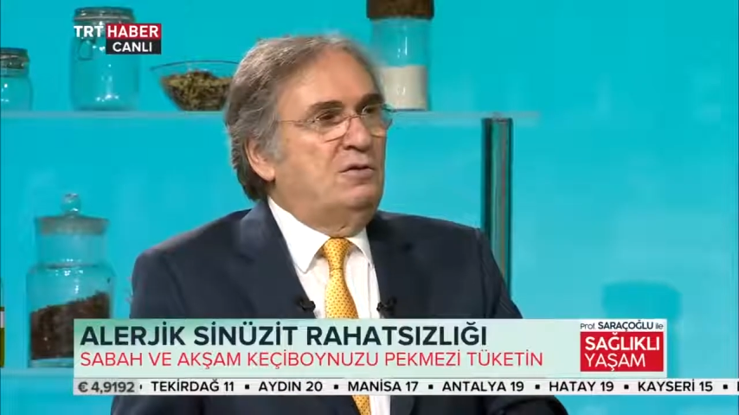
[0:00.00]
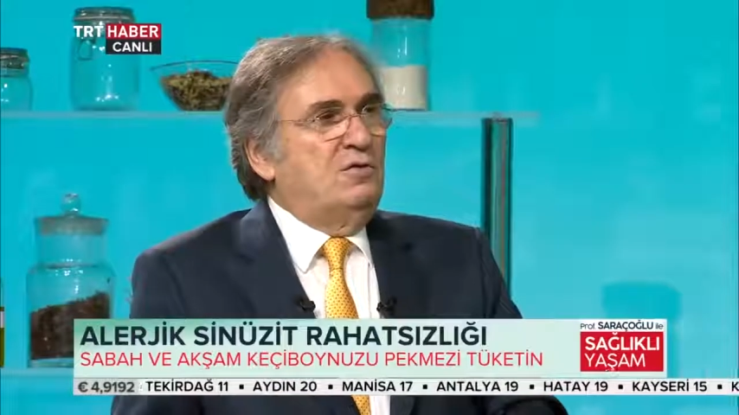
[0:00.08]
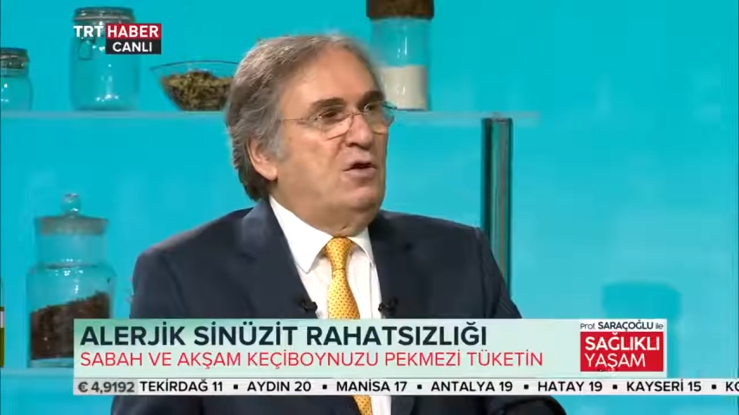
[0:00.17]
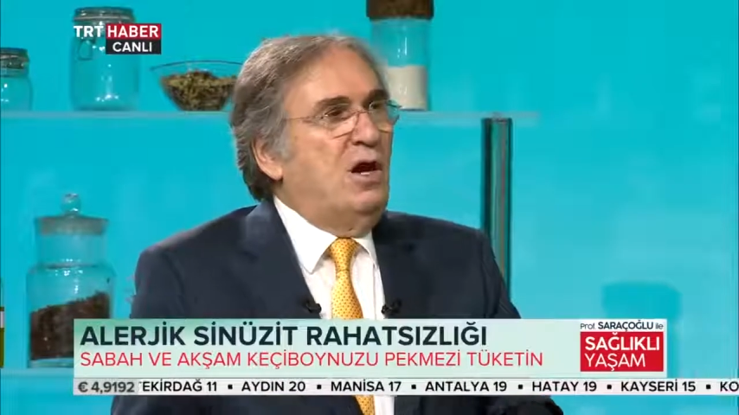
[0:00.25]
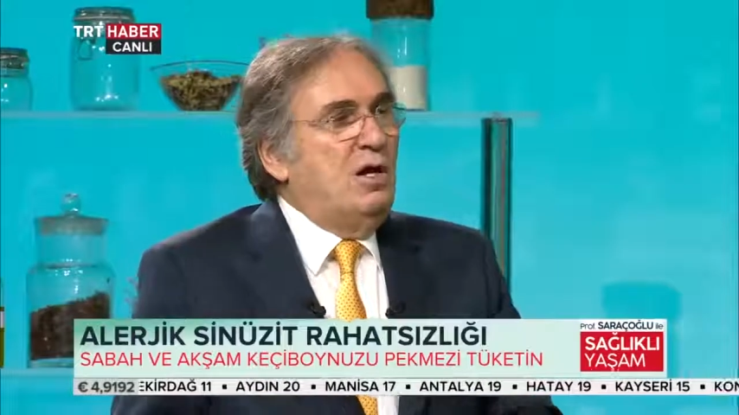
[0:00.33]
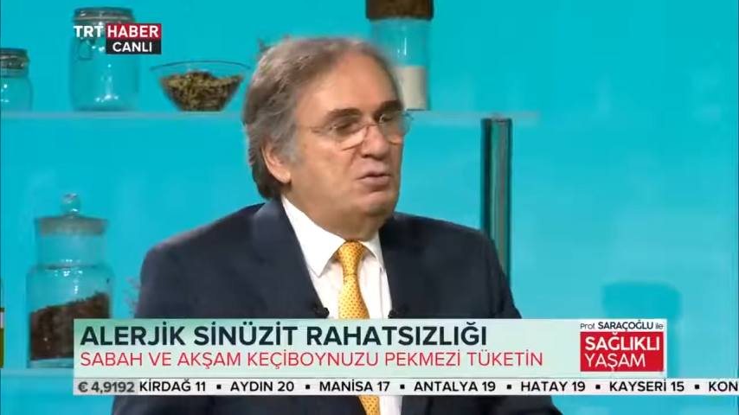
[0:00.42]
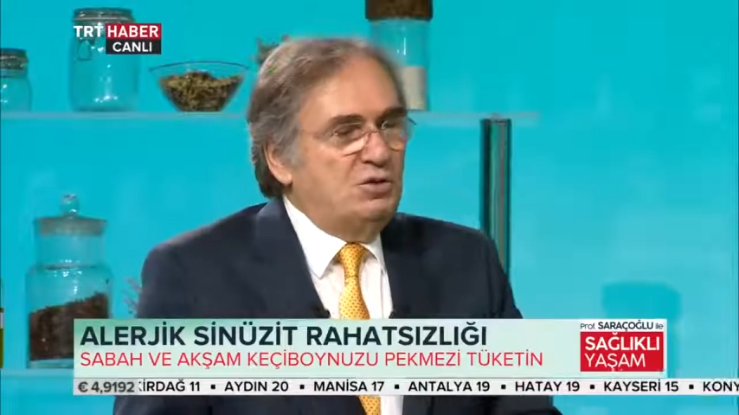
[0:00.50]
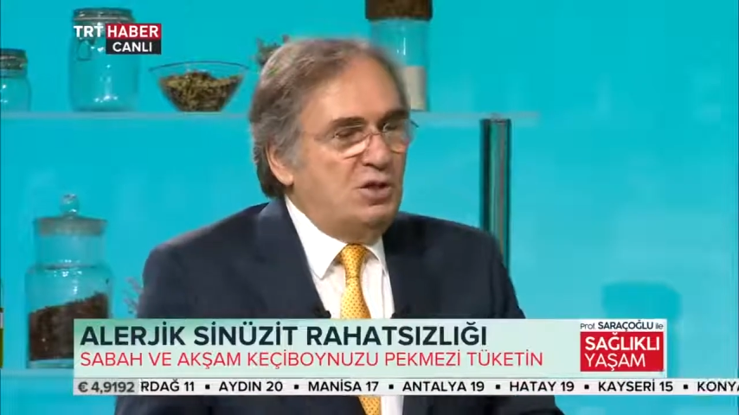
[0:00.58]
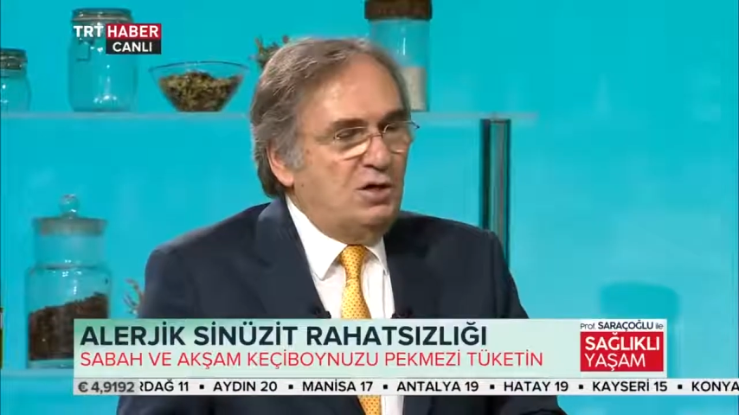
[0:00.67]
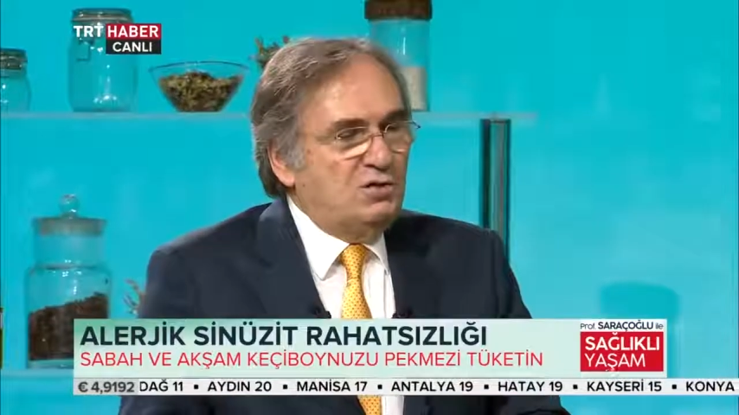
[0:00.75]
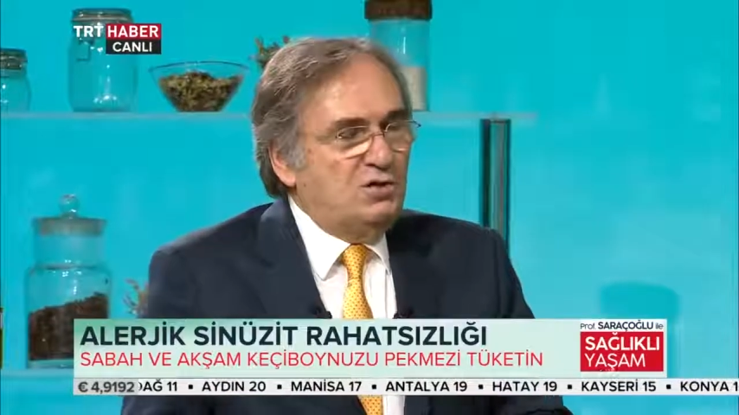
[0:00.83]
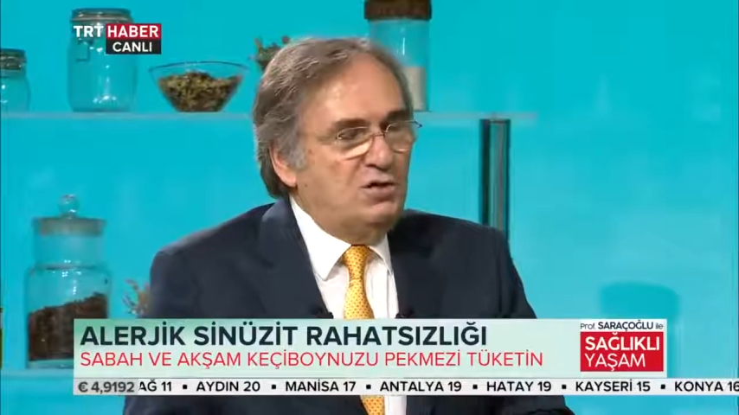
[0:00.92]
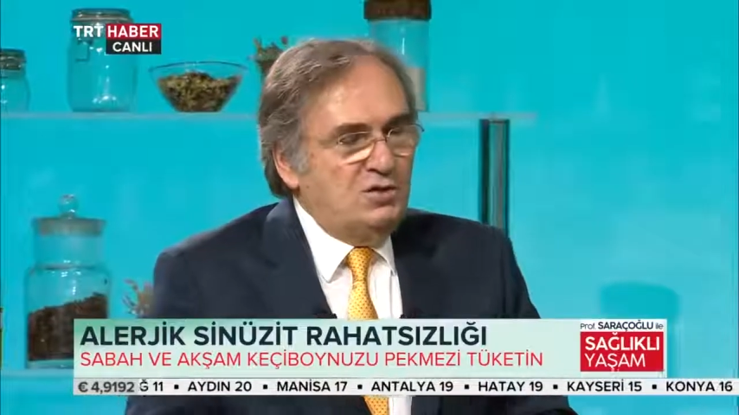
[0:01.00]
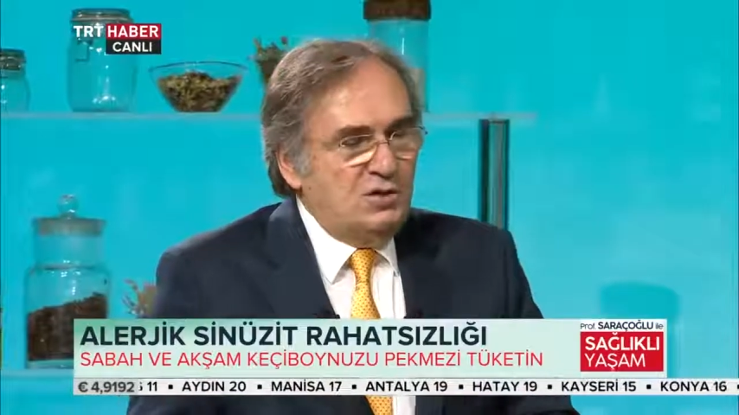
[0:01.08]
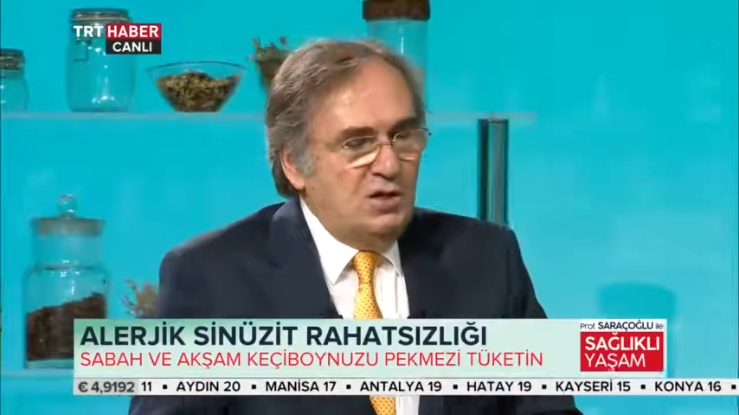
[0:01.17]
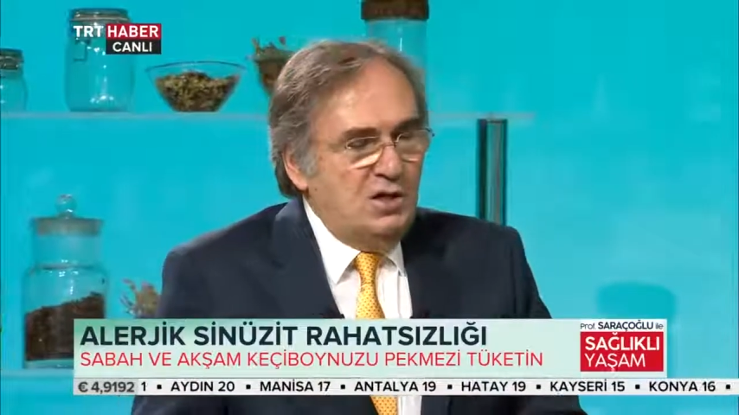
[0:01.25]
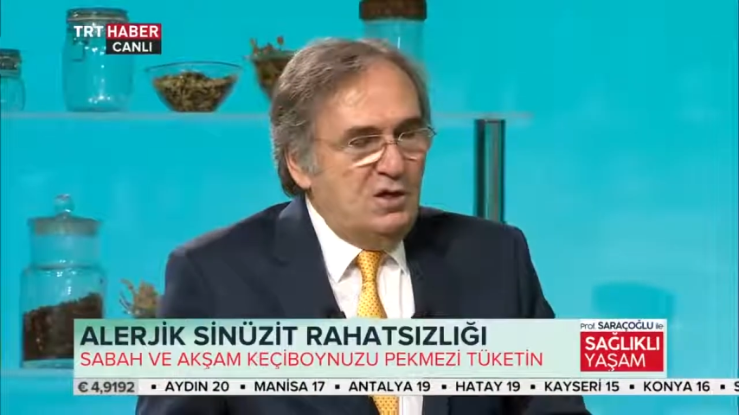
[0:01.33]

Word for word: Ne yapacaksınız?